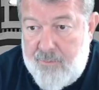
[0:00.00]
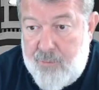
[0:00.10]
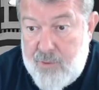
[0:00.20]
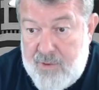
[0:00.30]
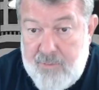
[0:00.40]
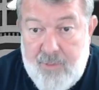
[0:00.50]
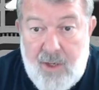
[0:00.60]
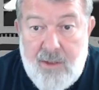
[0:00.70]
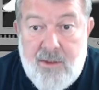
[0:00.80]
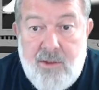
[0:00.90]
Путин
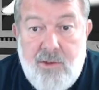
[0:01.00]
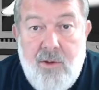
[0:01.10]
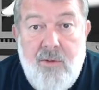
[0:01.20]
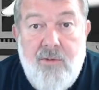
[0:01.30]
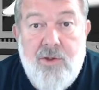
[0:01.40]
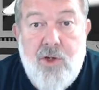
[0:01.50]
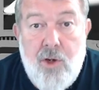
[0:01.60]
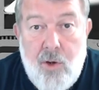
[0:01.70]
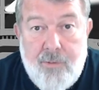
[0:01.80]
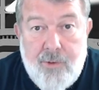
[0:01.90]
боится, что его
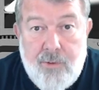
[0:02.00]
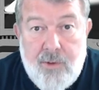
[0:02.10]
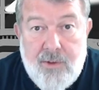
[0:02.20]
шлепнут.